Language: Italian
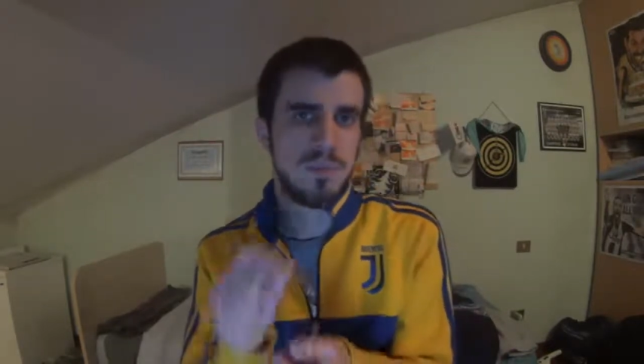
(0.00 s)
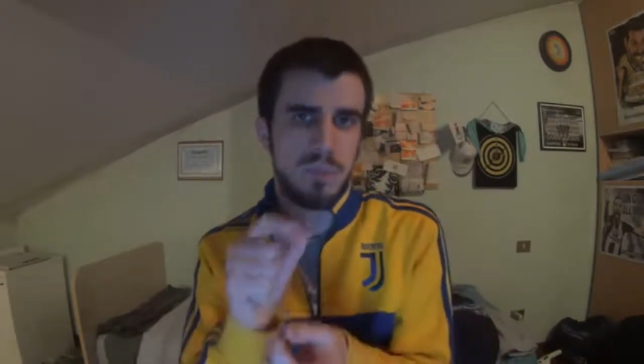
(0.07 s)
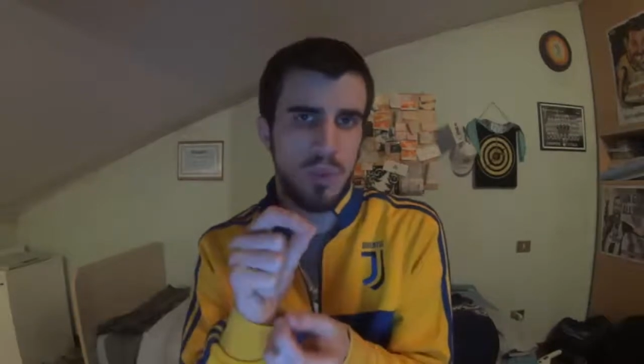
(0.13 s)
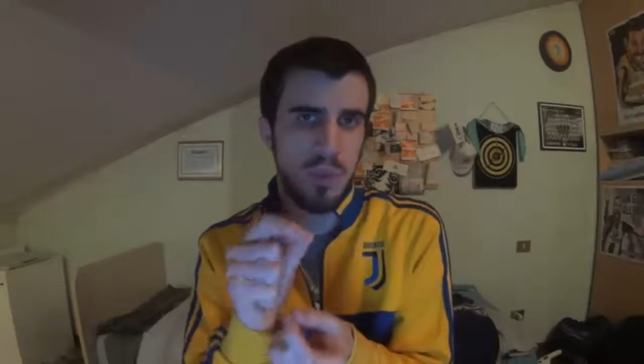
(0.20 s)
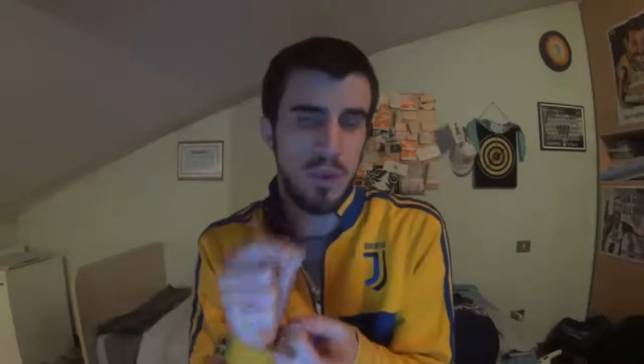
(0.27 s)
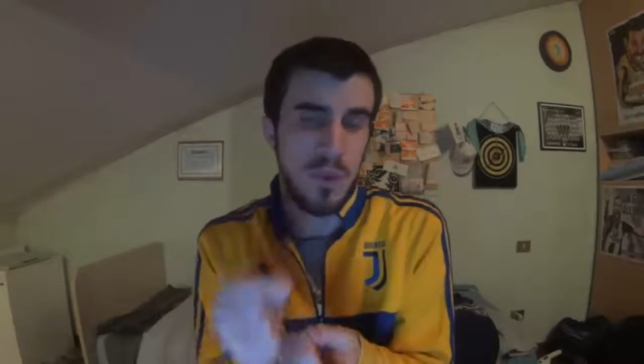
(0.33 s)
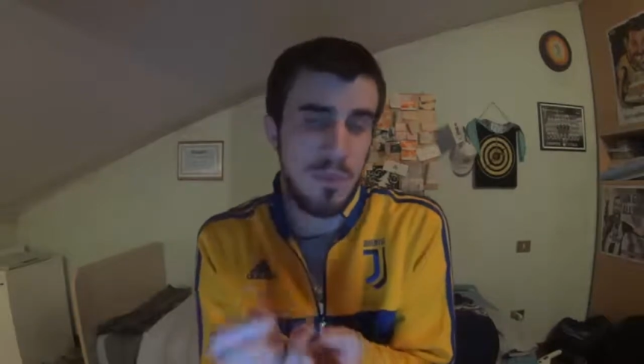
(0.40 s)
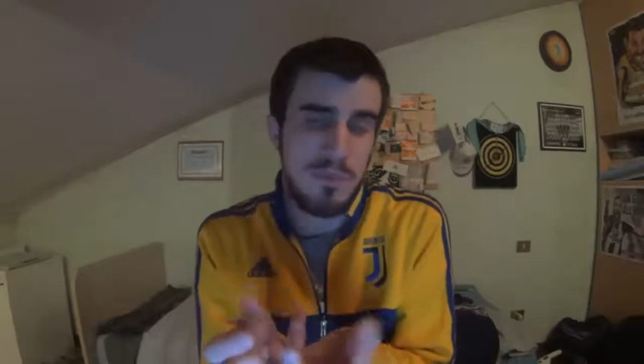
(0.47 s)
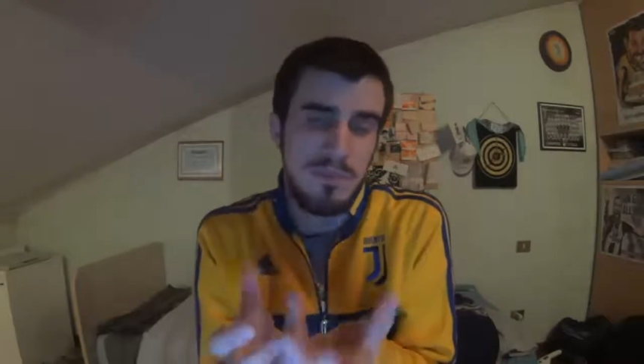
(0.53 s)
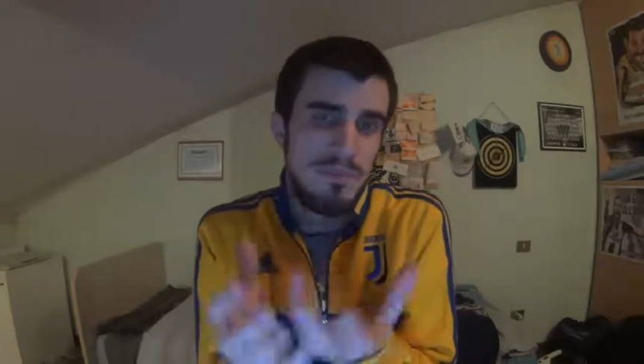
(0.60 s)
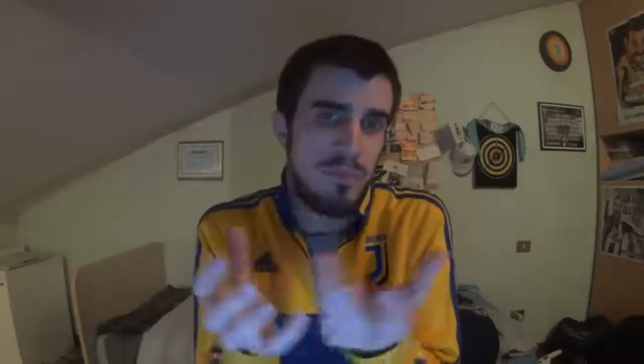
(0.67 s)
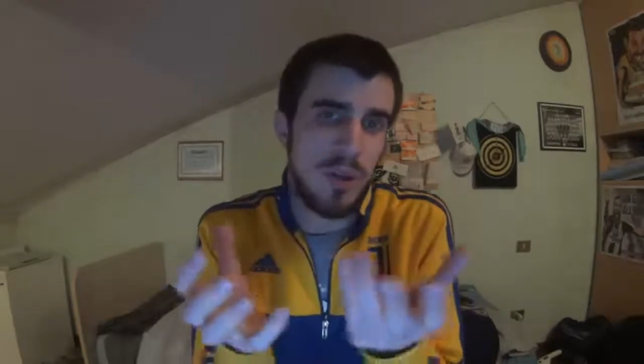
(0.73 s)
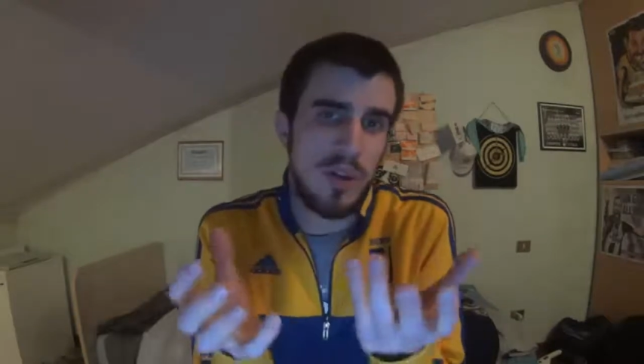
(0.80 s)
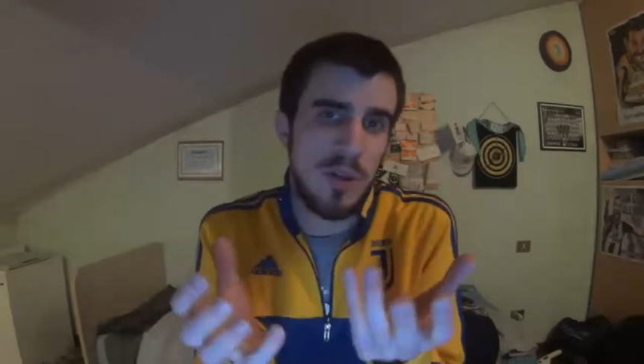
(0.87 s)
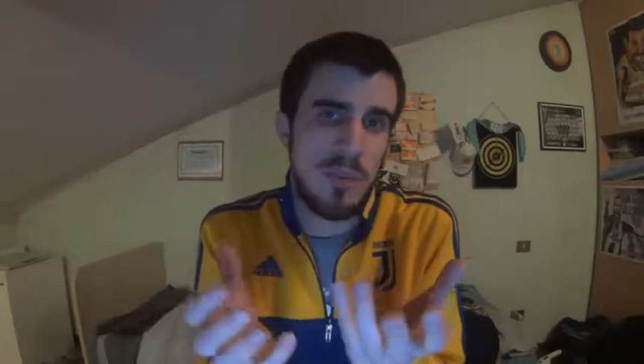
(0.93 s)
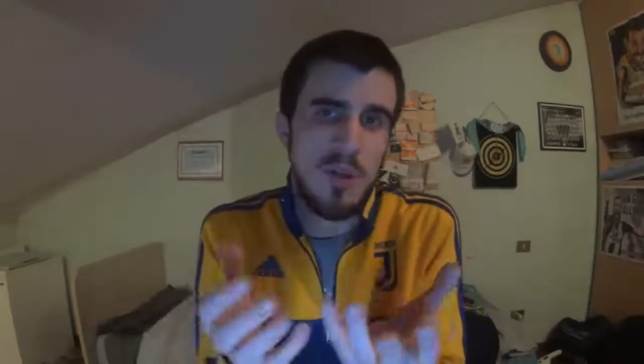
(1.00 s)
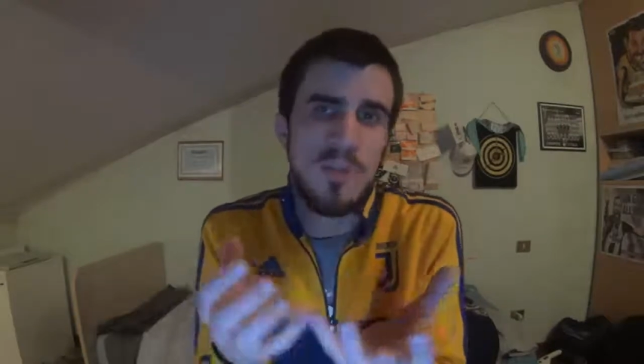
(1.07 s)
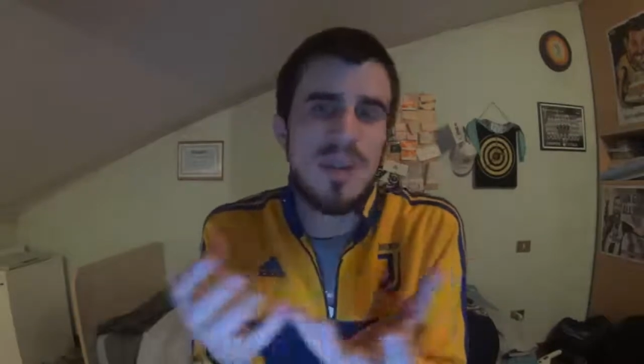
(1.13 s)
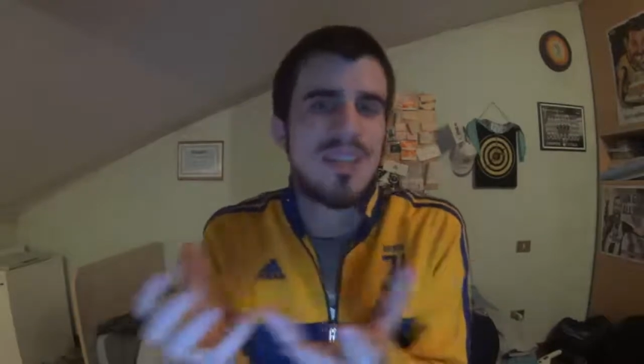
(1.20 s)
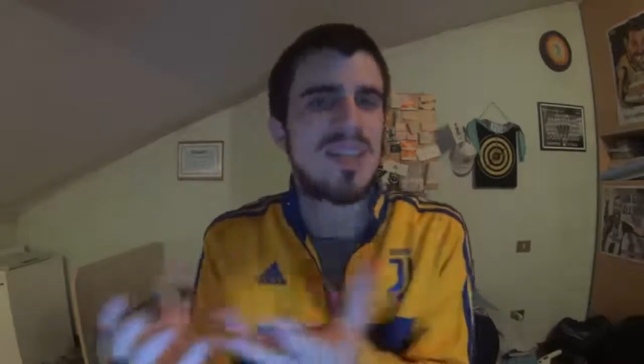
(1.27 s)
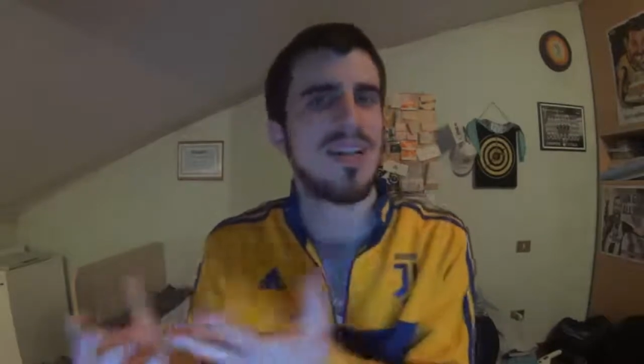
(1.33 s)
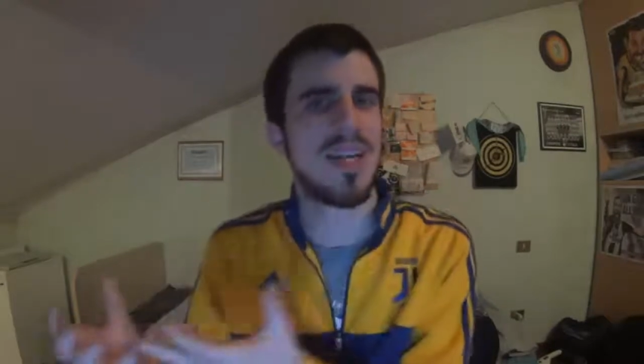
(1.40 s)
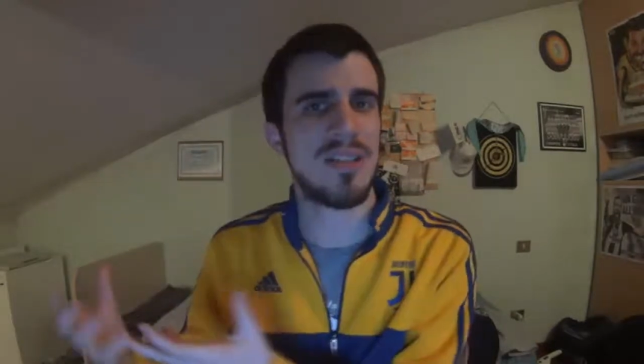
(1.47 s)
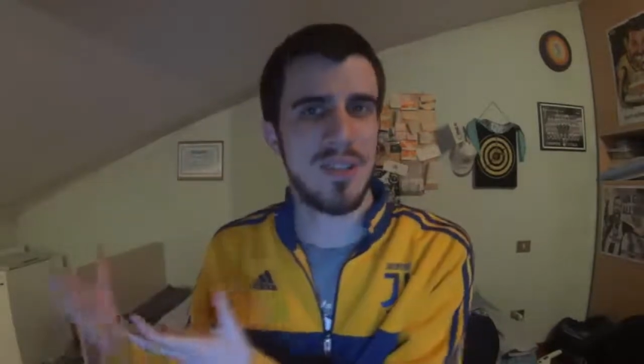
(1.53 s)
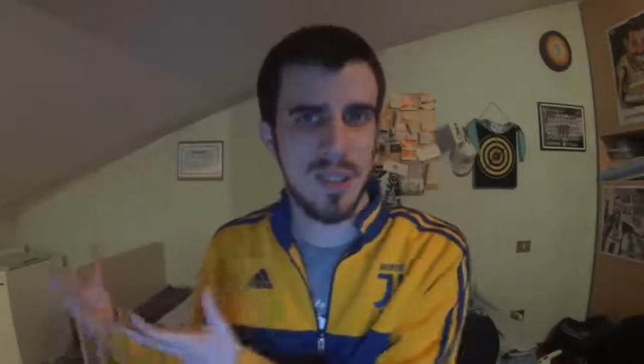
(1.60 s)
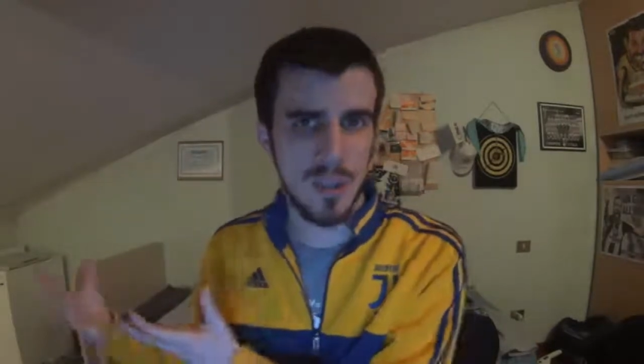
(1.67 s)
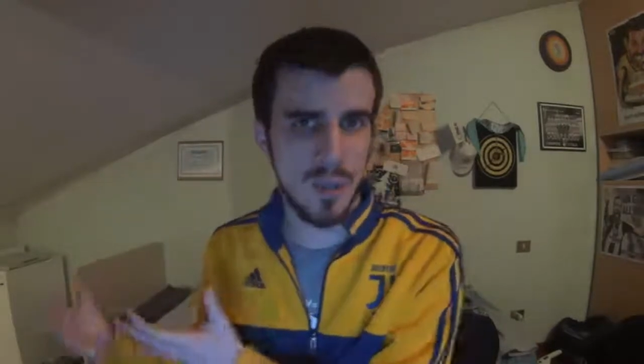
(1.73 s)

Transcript: Poglioni, poglioni più, ma se il resto della